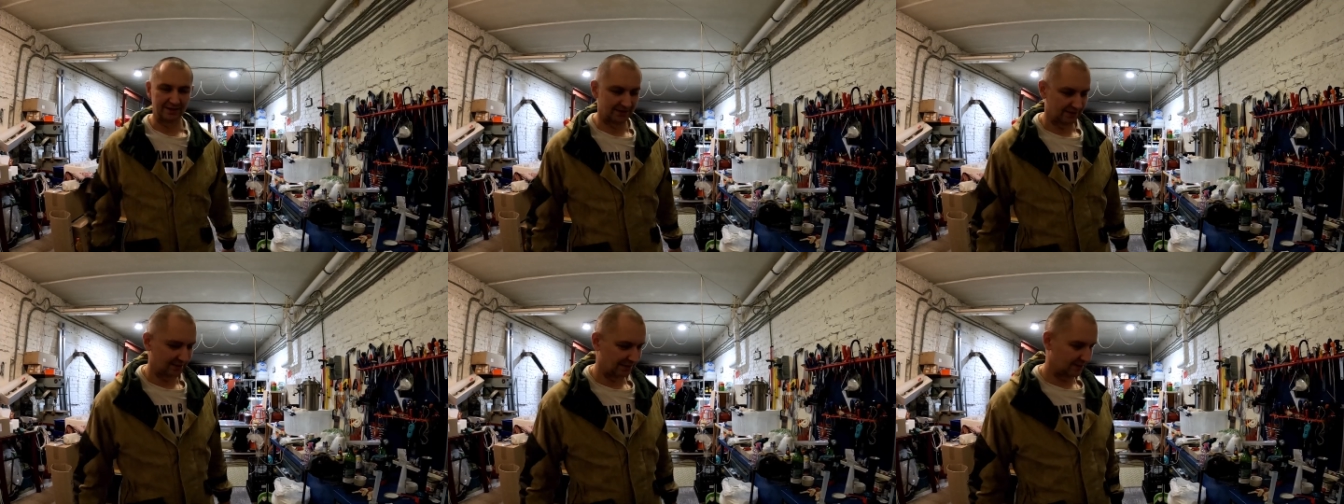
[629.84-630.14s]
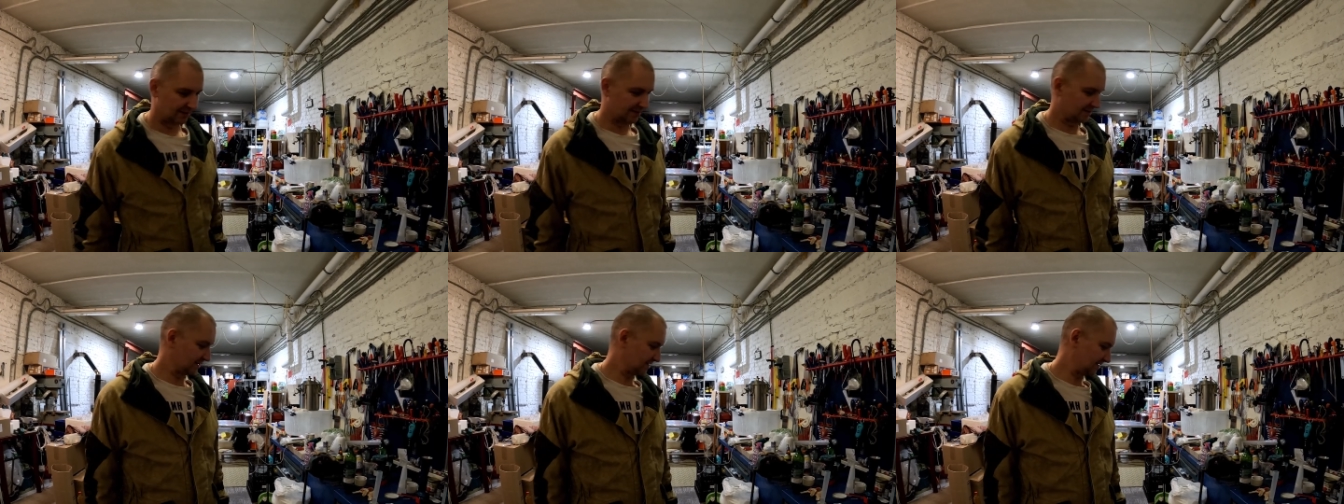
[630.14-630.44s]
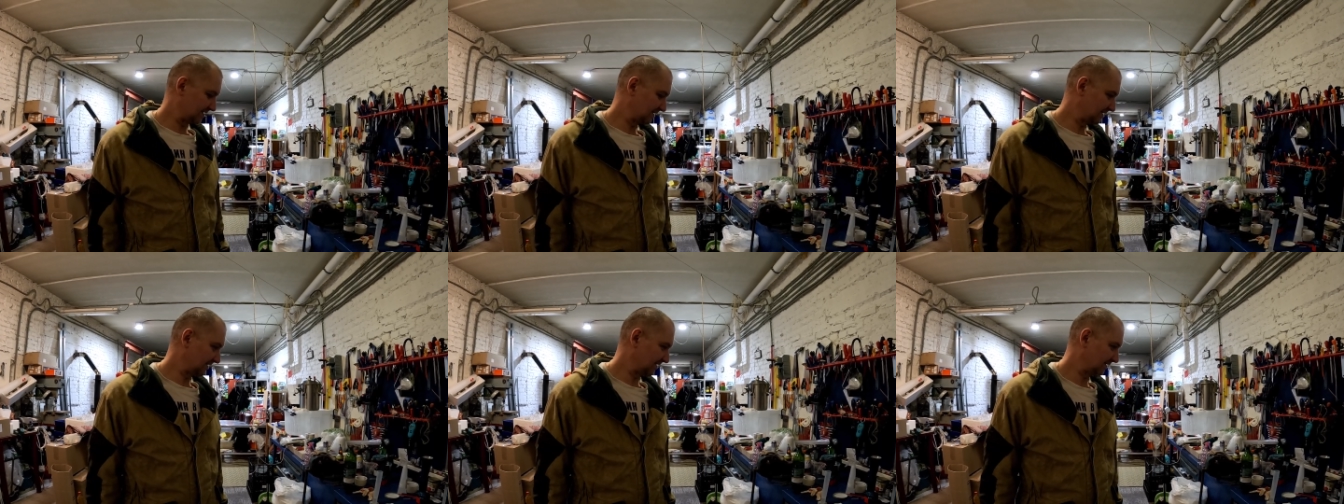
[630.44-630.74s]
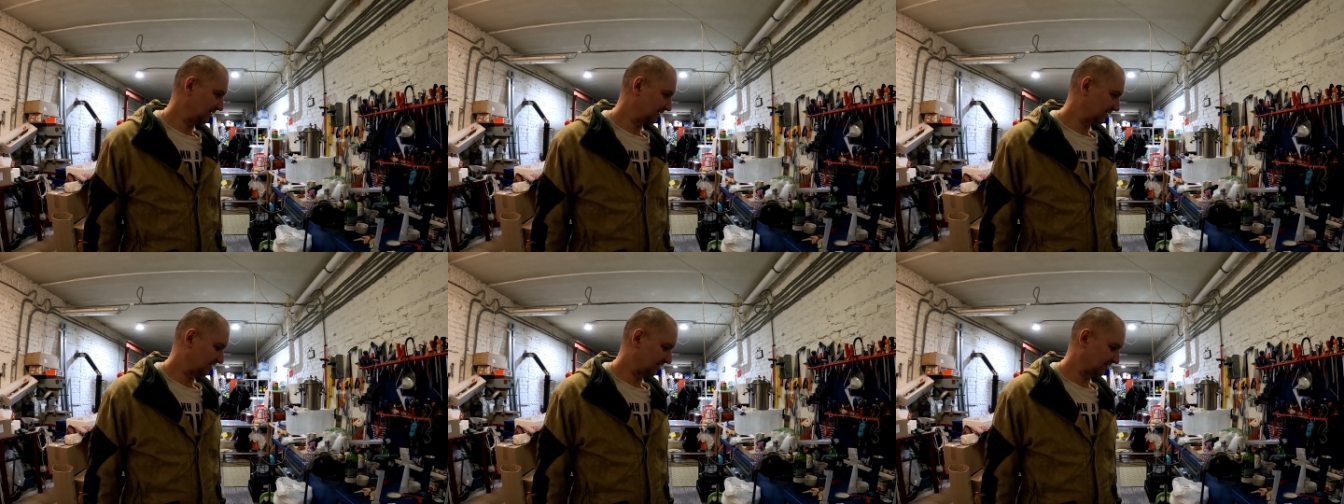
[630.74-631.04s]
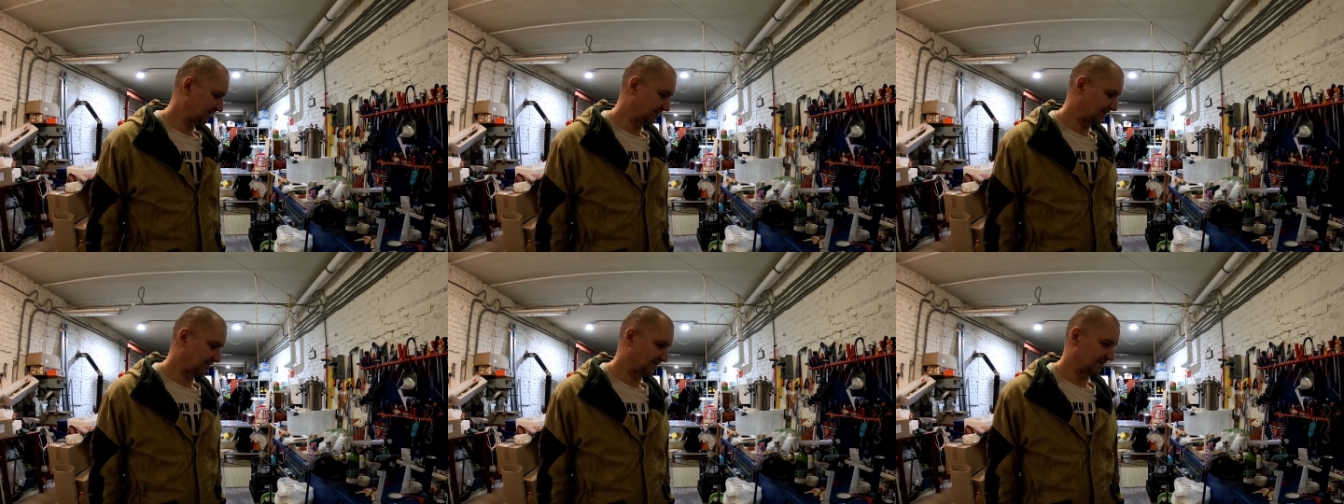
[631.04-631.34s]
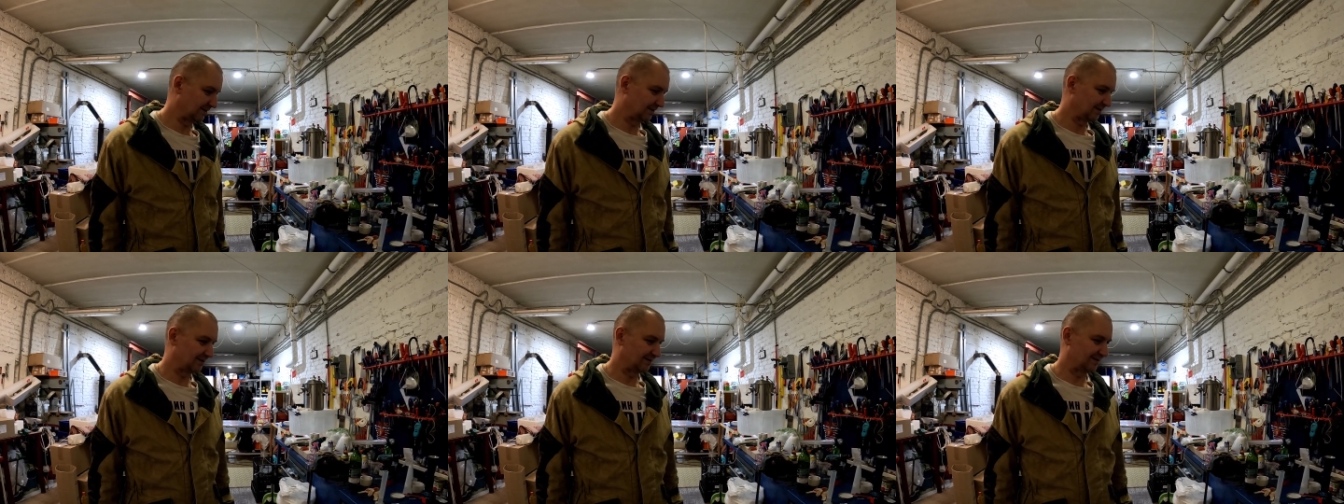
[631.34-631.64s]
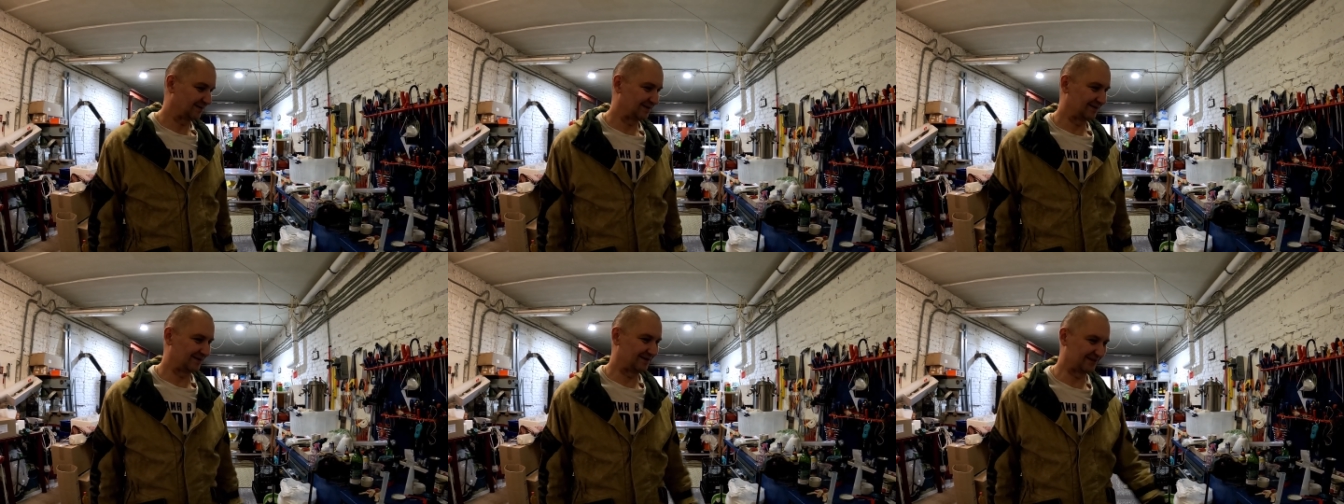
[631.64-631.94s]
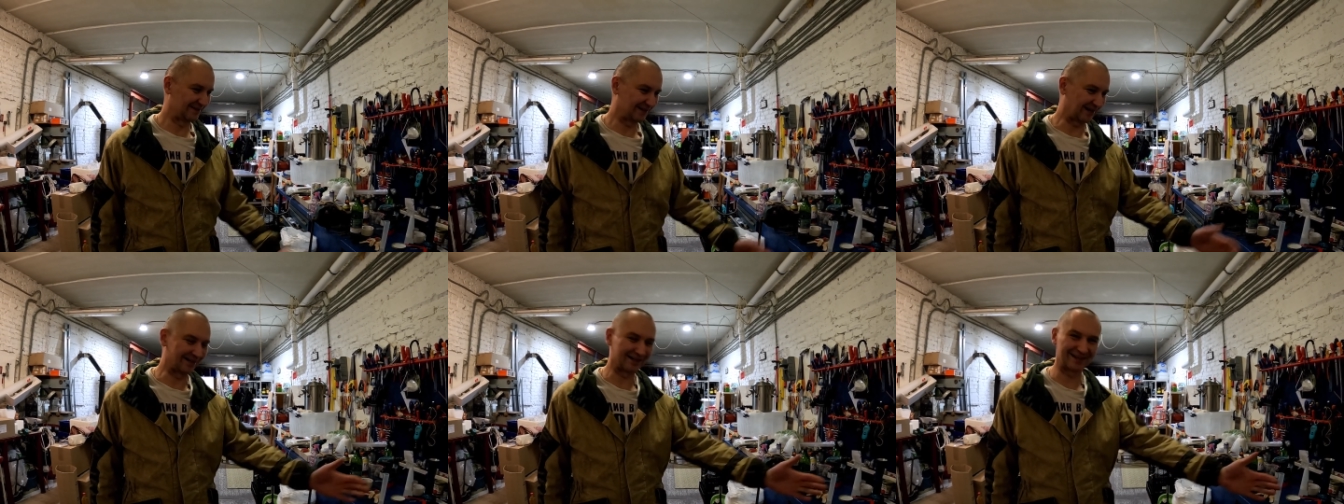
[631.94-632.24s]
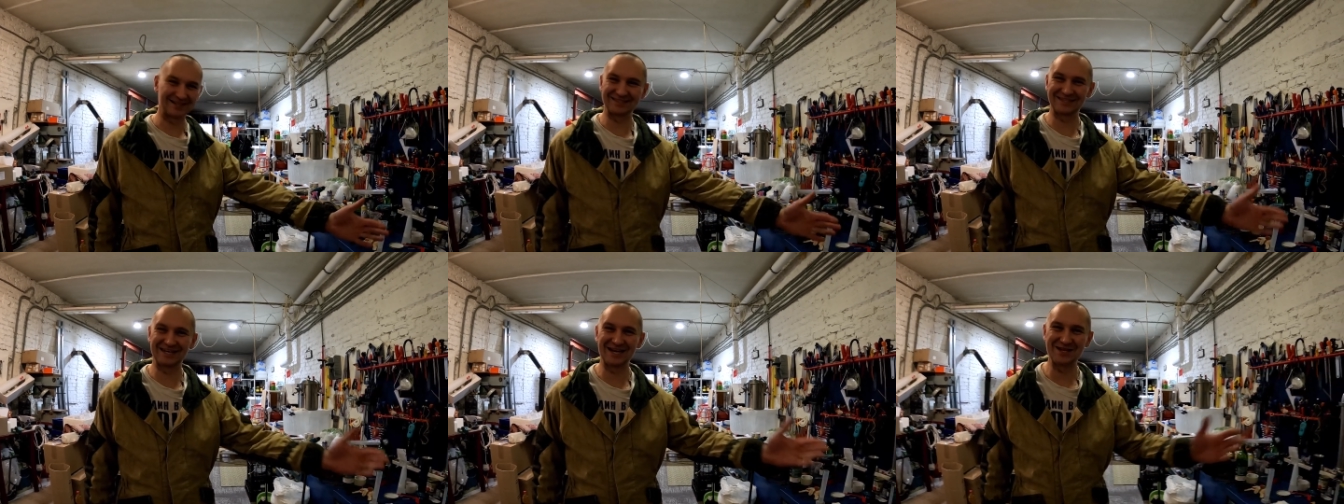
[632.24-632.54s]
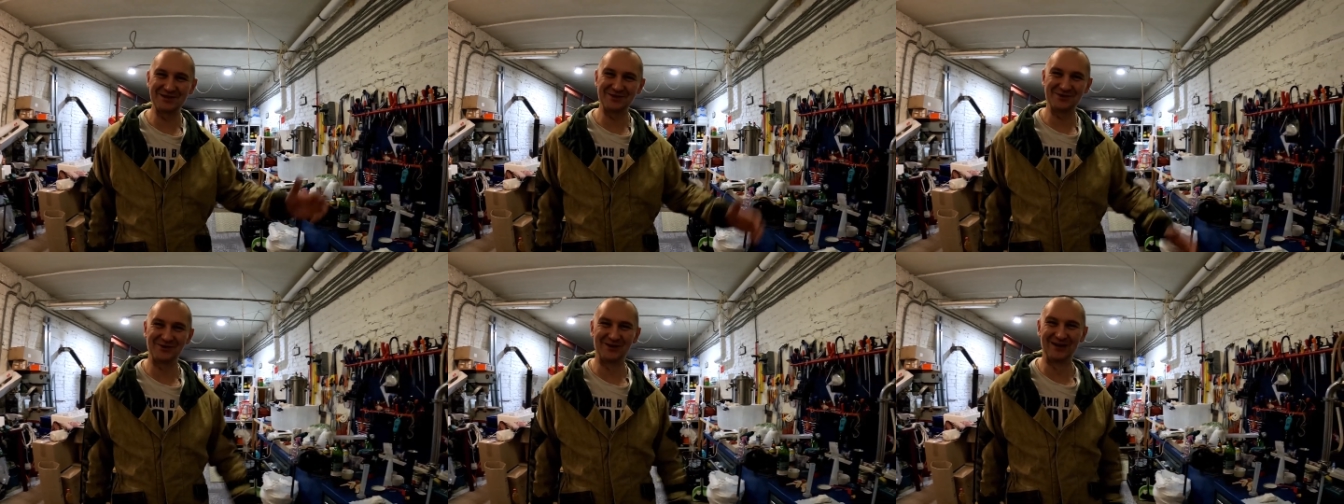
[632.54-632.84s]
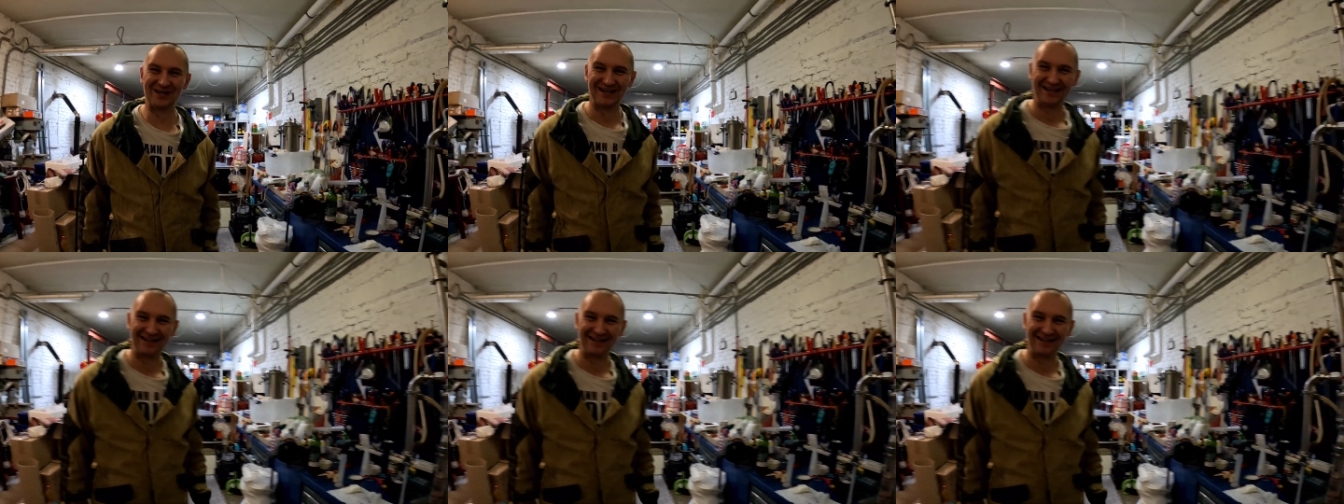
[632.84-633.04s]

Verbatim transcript: ладно, не гоните. Как разгоню.